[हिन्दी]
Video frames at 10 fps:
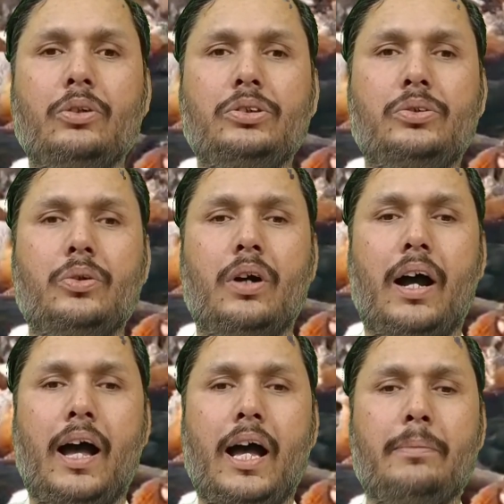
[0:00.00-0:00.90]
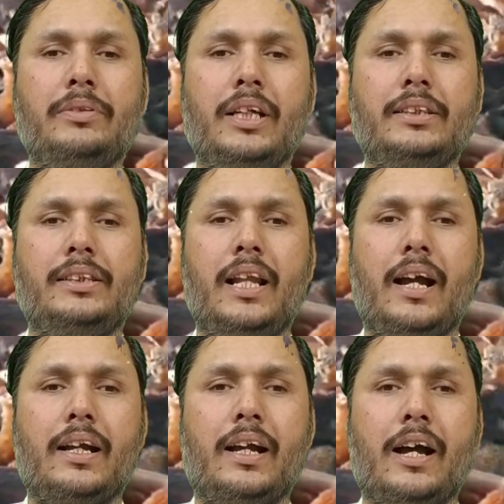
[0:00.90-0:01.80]
दोस्तों आप 10
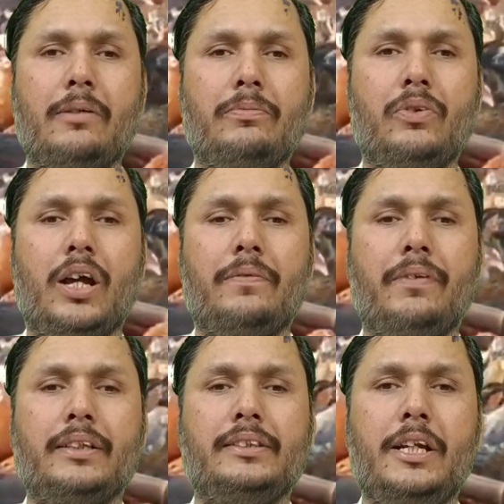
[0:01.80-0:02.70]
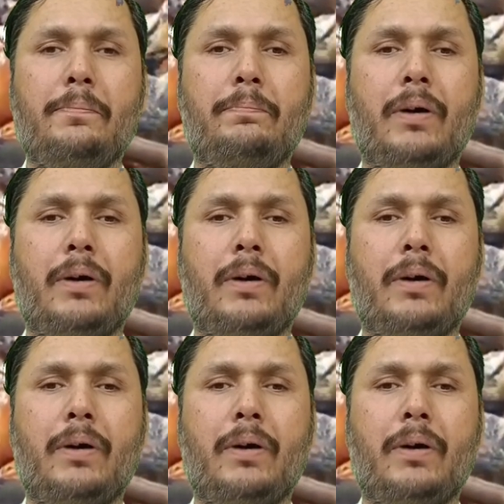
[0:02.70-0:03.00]
लाख का मुनाफा सिर्फ